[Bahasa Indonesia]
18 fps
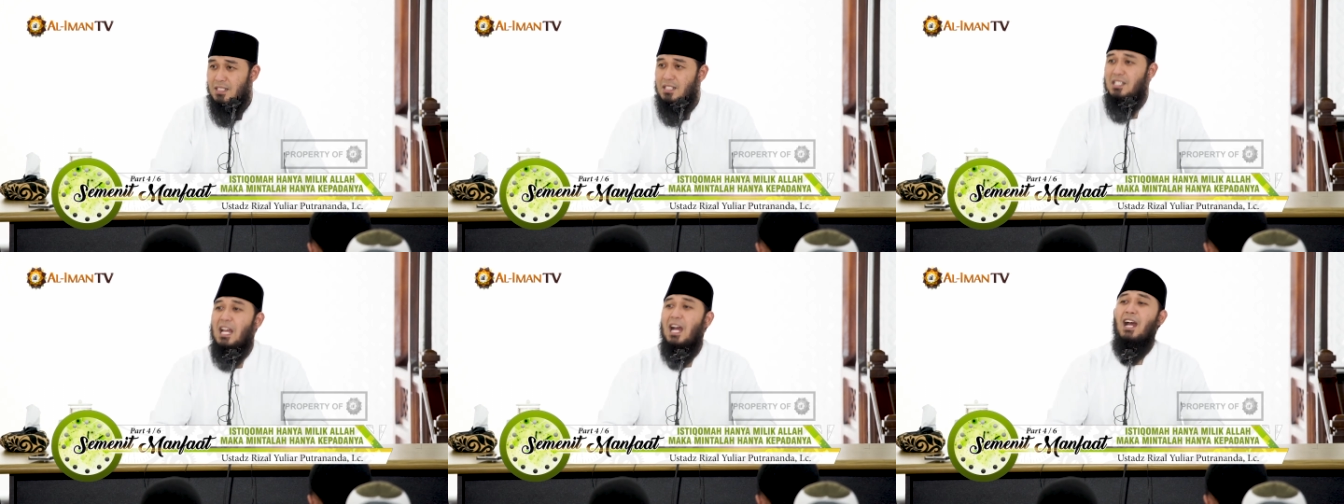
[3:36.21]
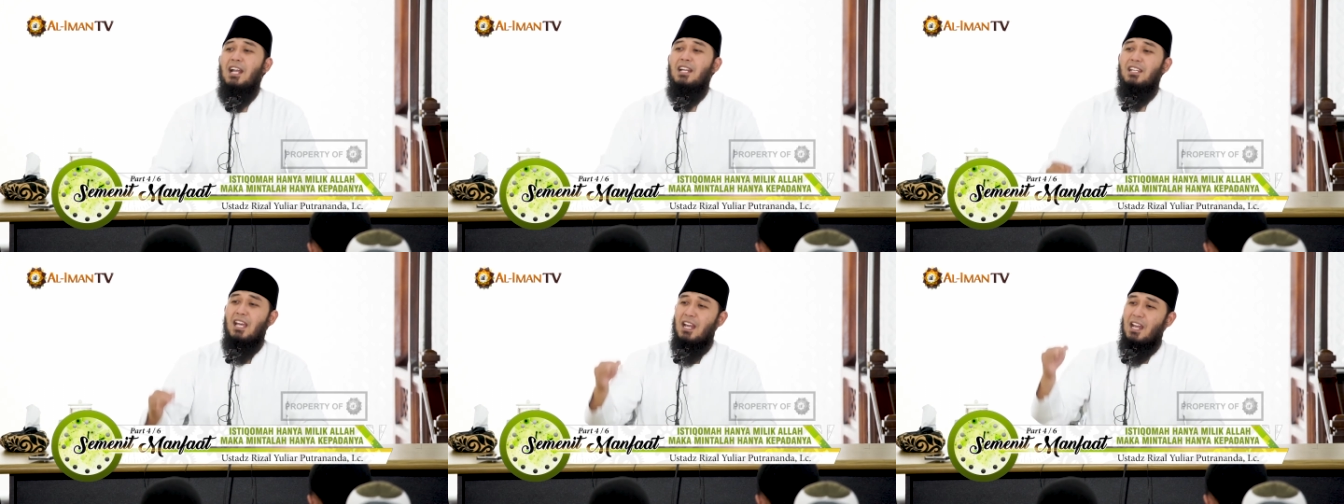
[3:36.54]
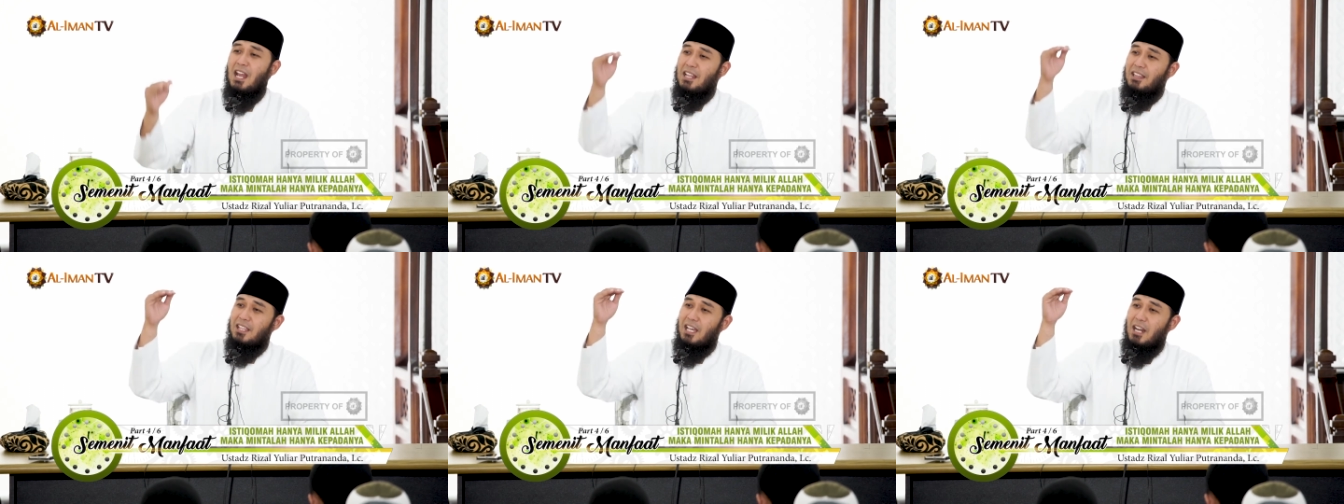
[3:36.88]

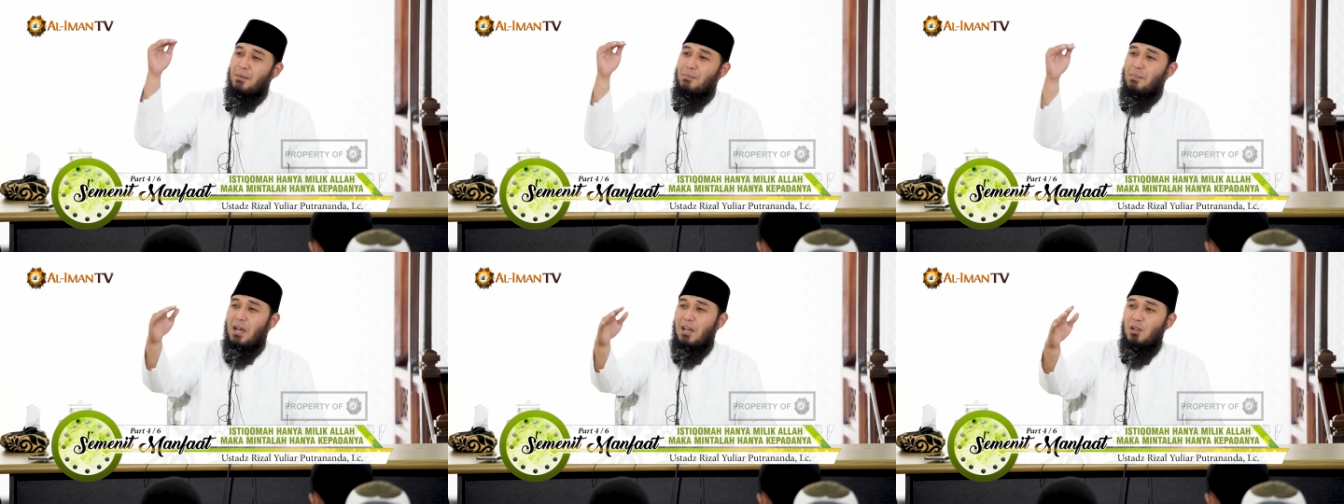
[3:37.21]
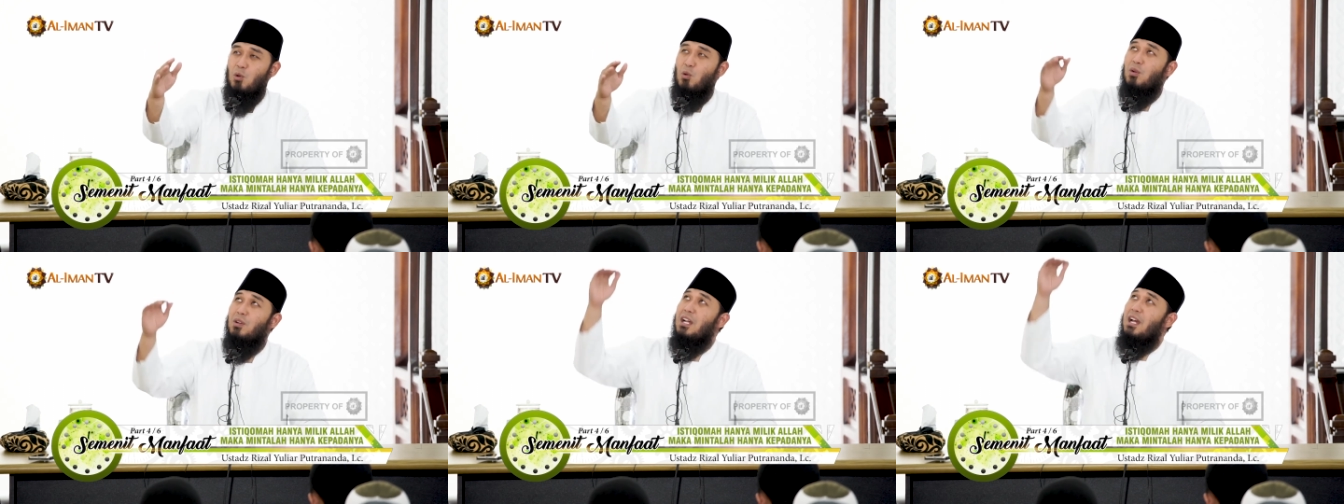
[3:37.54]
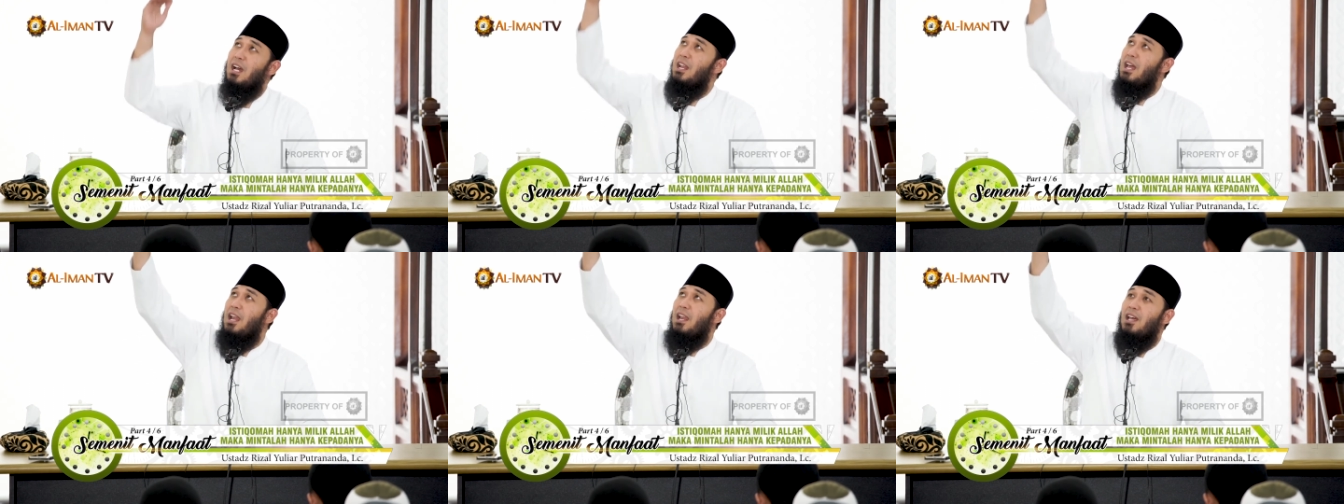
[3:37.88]
Jangankan antara makhluk
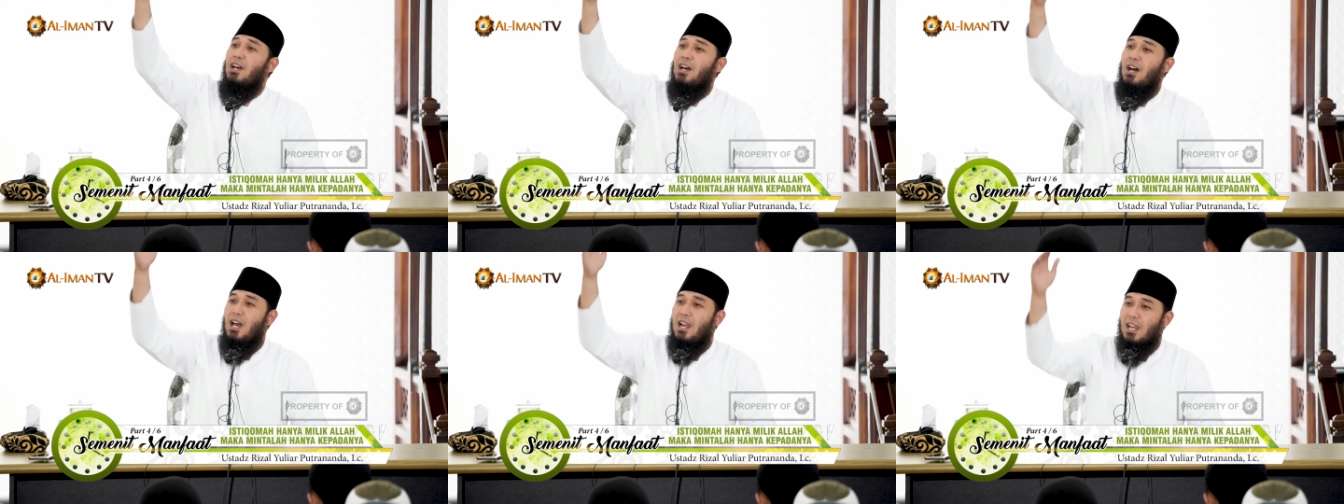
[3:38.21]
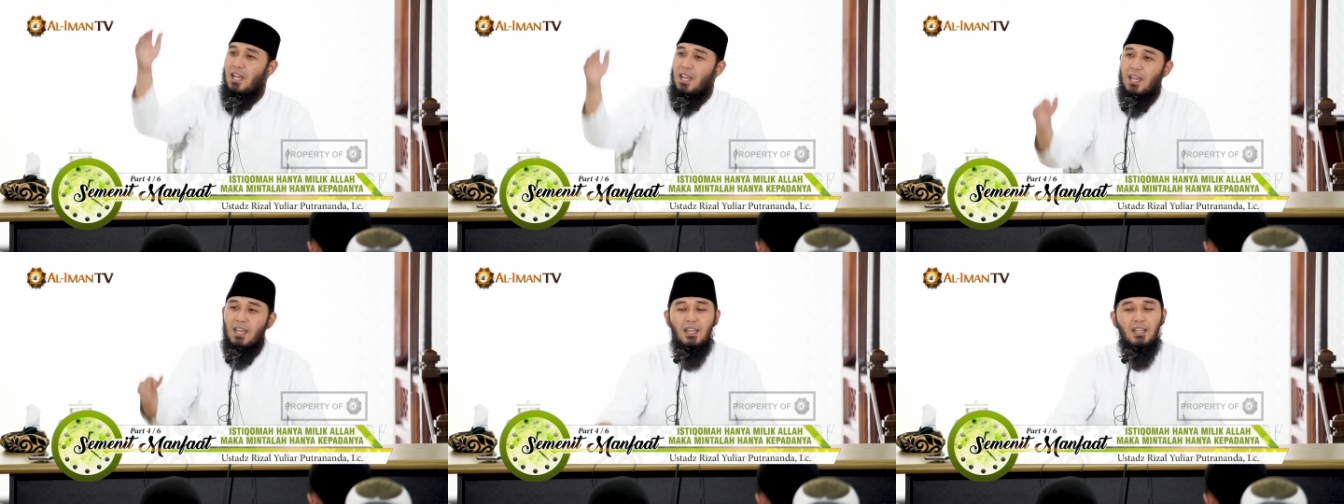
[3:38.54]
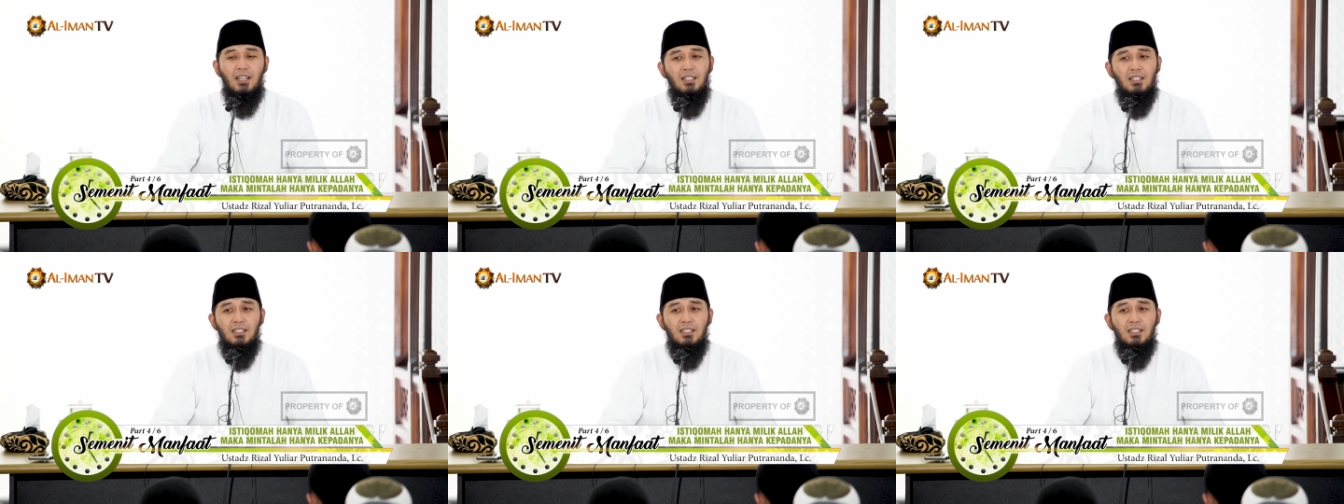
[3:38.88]
dengan Al-Khaliq.